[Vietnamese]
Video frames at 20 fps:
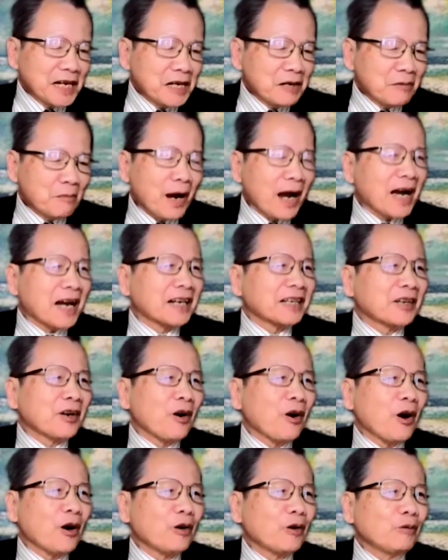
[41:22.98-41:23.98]
nhưng mà
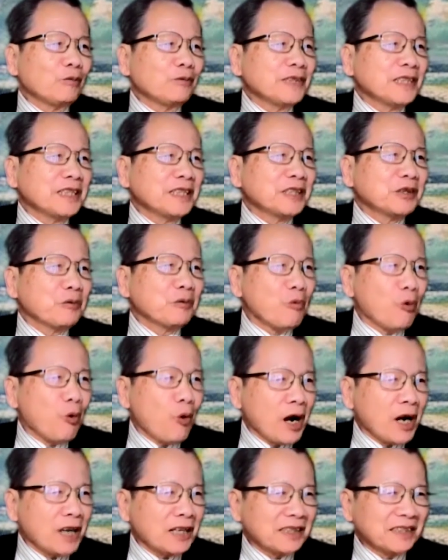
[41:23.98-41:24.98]
nó cũng như Trung
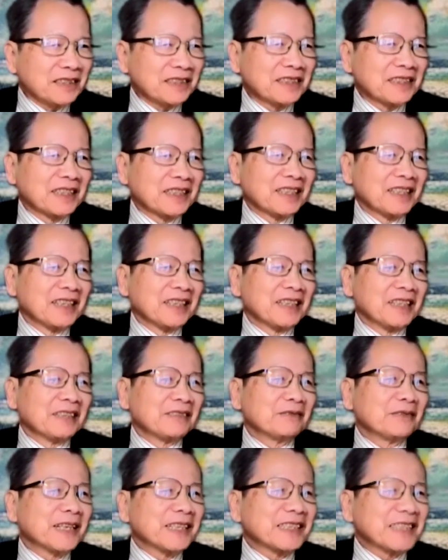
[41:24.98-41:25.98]
Quốc
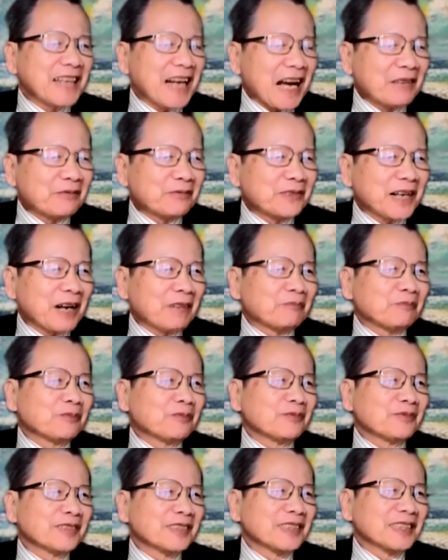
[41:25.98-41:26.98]
Việt Nam gặp
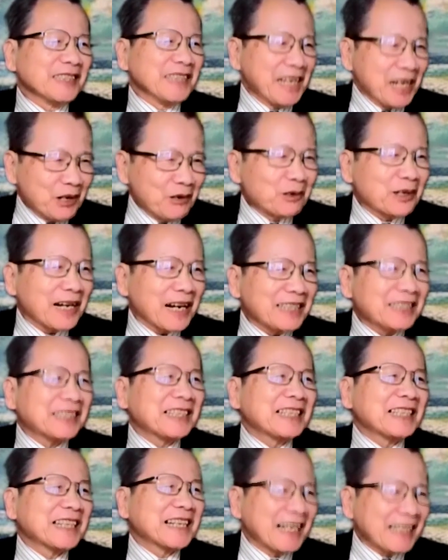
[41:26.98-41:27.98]
nhiều cái
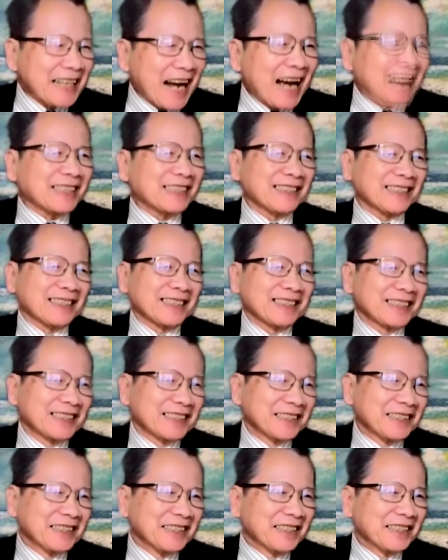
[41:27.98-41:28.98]
xì căng đan
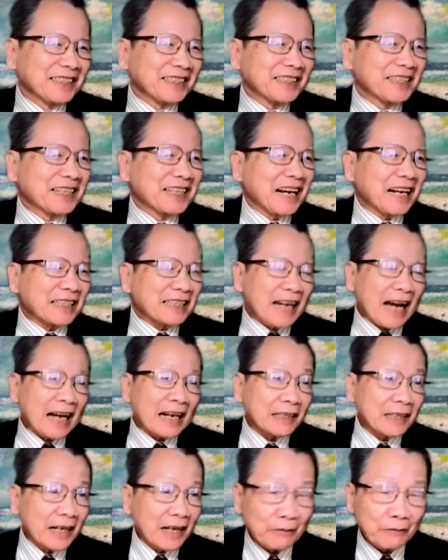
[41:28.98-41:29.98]
xì căng
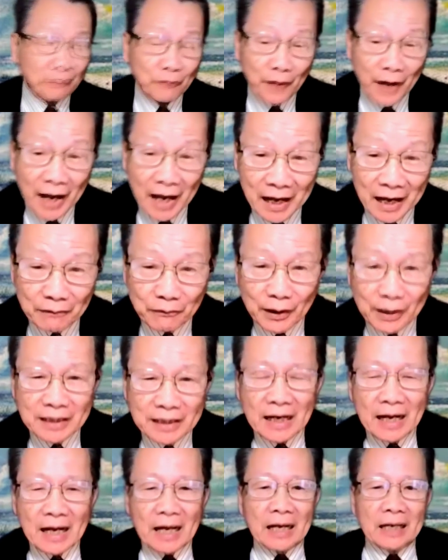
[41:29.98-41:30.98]
đan là về
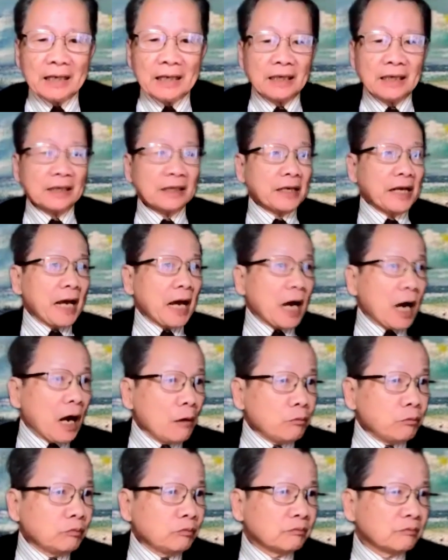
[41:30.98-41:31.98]
vấn đề địa
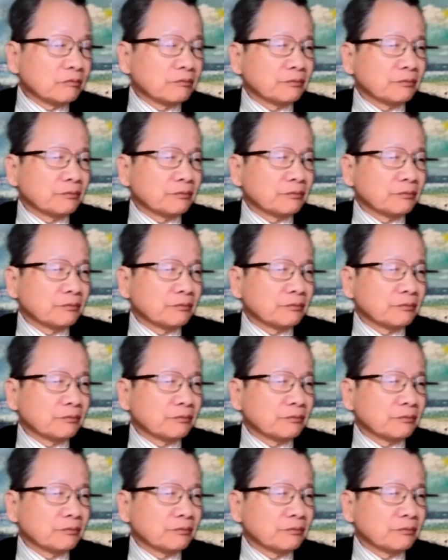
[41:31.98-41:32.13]
ốc